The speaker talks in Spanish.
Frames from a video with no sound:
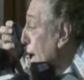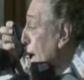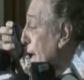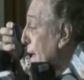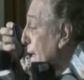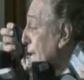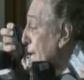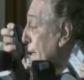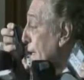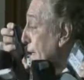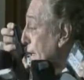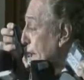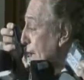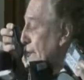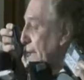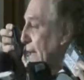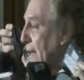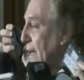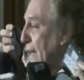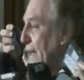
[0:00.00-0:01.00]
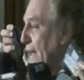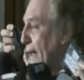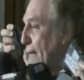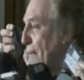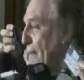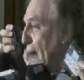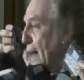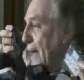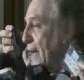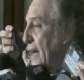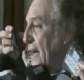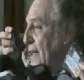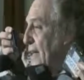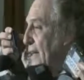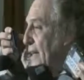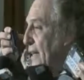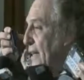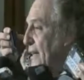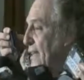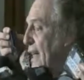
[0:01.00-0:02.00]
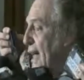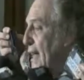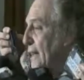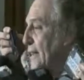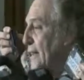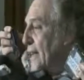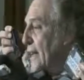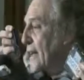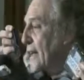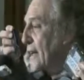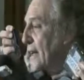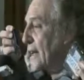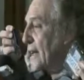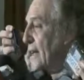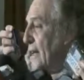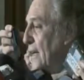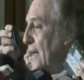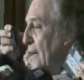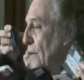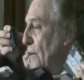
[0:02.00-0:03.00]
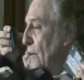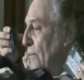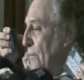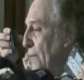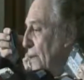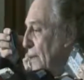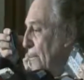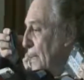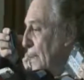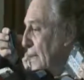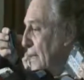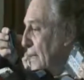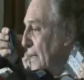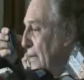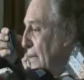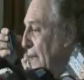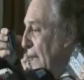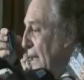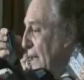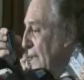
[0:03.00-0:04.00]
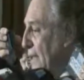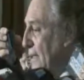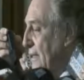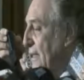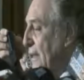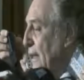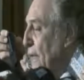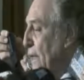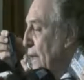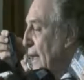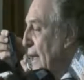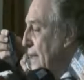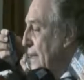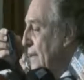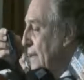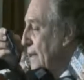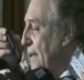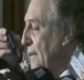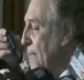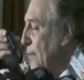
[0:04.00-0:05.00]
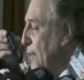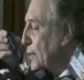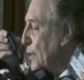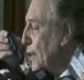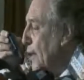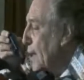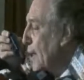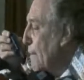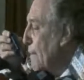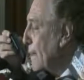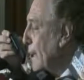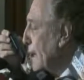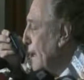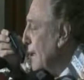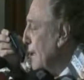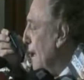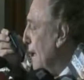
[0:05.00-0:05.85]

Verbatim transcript: alianza estratégica más que interesante y con perspectivas de ser una de las eh, petroleras más grandes